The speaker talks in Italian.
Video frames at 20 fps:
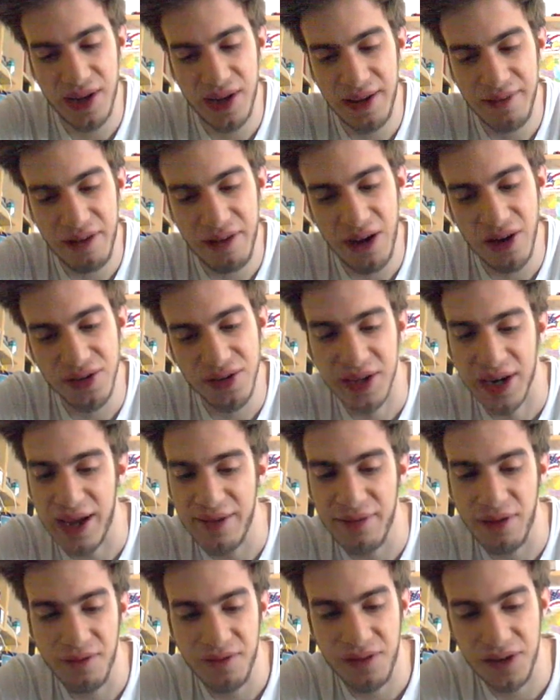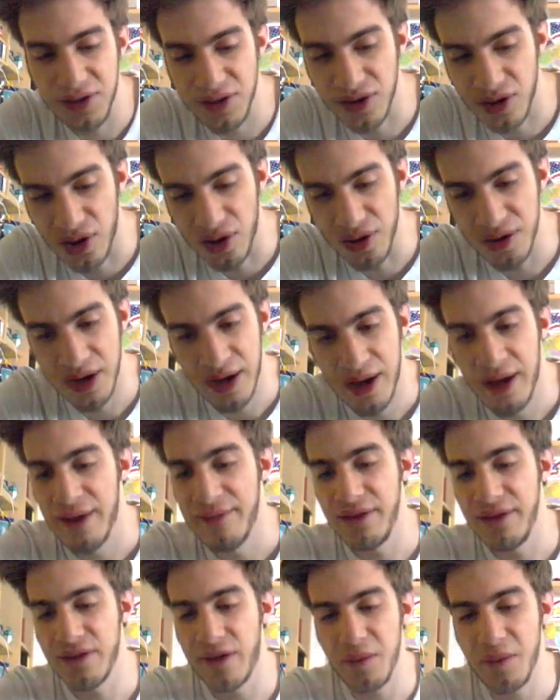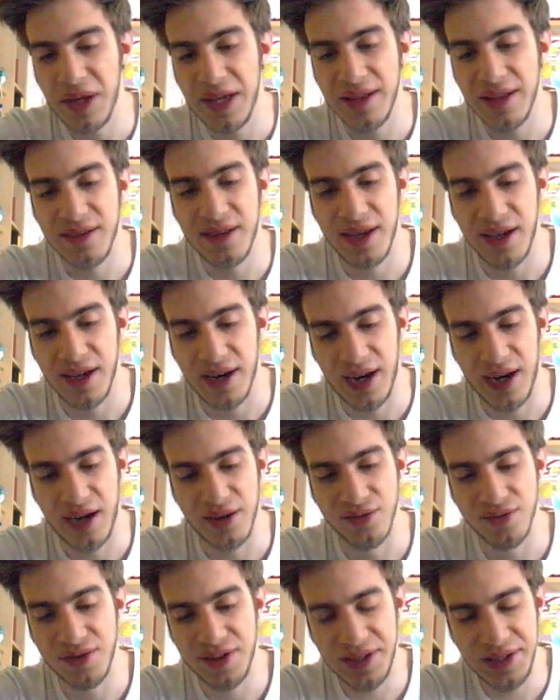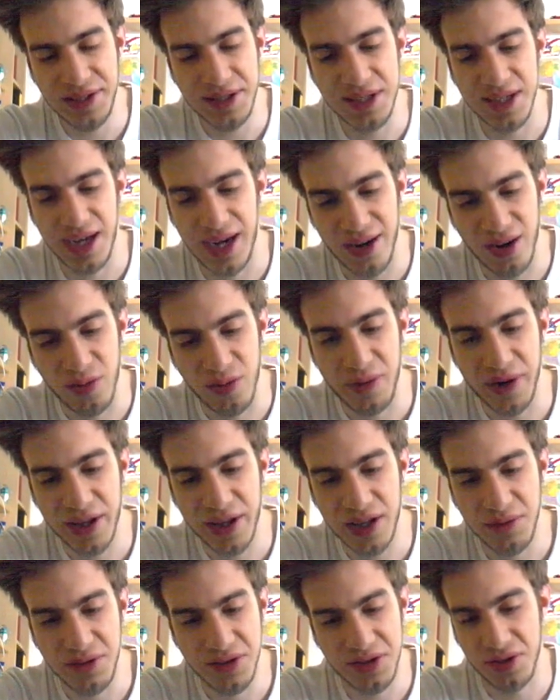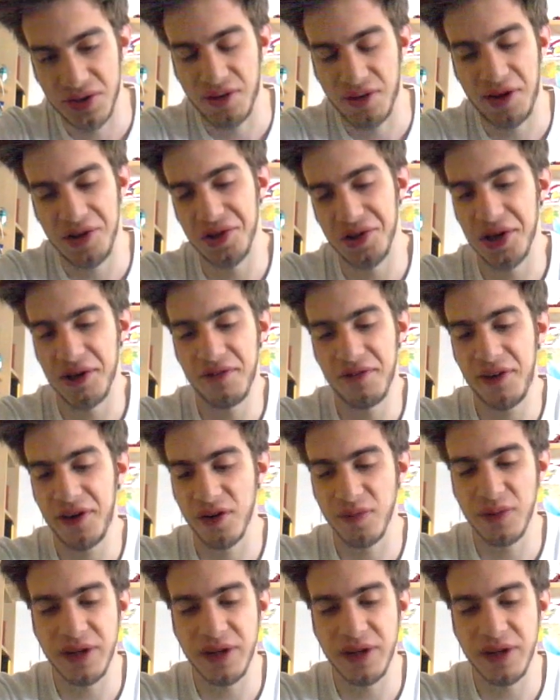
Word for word: a livello 3, vi invito vivamente ad utilizzarlo perché mi sto trovando davvero